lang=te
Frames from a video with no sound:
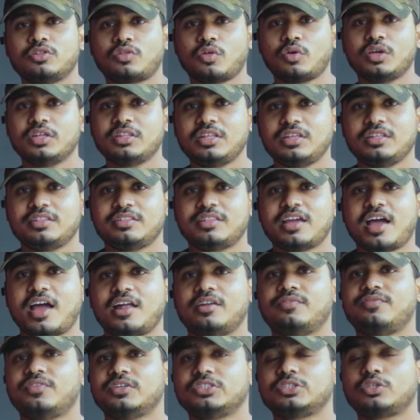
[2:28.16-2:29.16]
సో ఇది
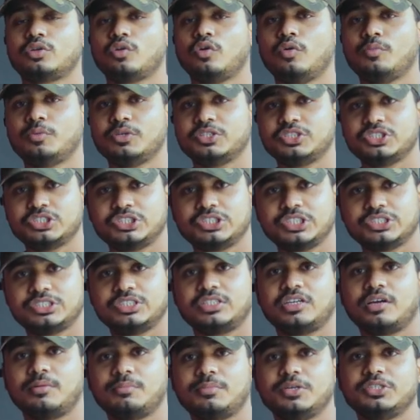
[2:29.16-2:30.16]
జాన్ ఫస్ట్లోపు
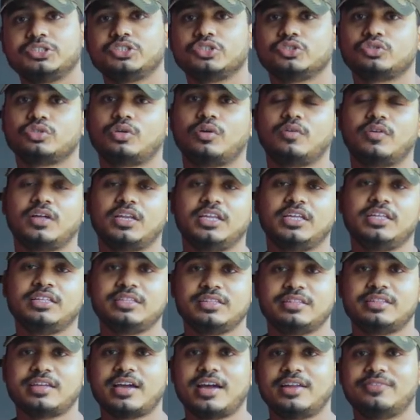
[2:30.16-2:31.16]
రిజిస్ట్రేషన్ కంప్లీట్ చేసుకోవాలి
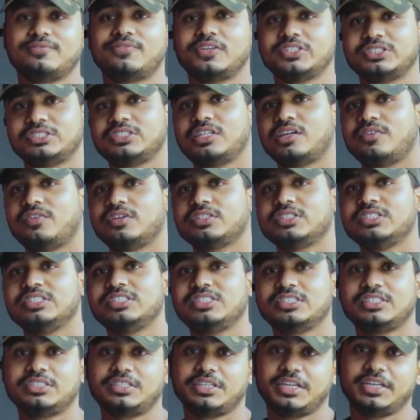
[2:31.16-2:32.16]
జాన్ ఫస్ట్ తర్వాత
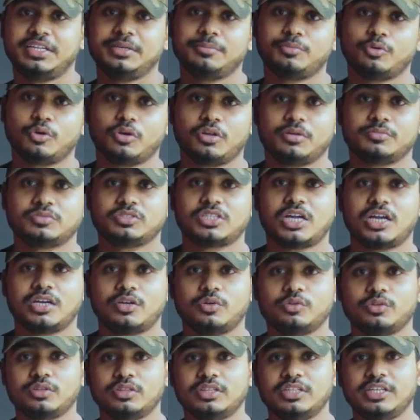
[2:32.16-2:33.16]
నుంచి ట్రైనింగ్ ప్రోగ్రామ్
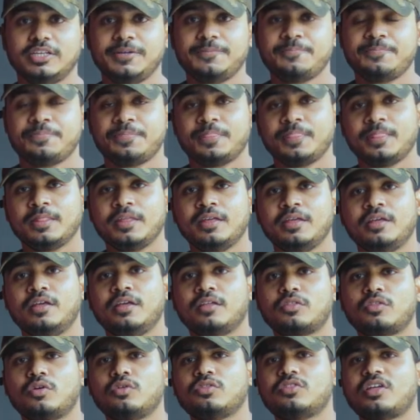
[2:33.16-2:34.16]
స్టార్ట్ అవుతుంది
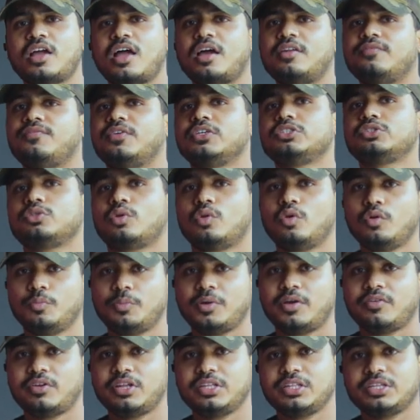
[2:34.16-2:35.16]
సో జాన్ ఫస్ట్
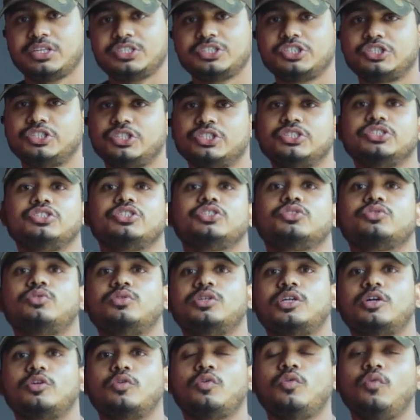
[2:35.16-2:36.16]
లోపు ఎవరైతే రిజిస్ట్రేషన్
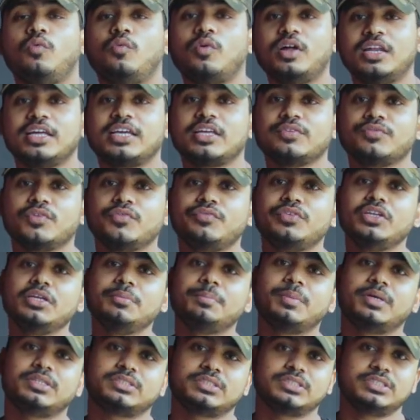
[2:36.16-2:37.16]
చేసుకుంటారో వాళ్ళకి ఫిఫ్టీ
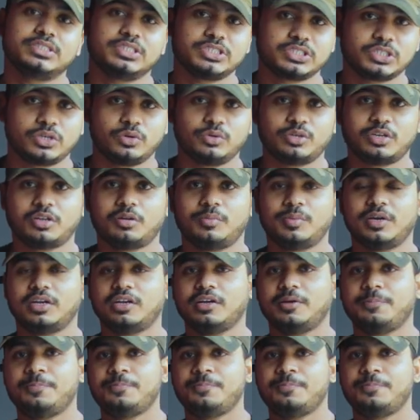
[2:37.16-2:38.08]
పర్సెంట్ డిస్కౌంట్ అనమాట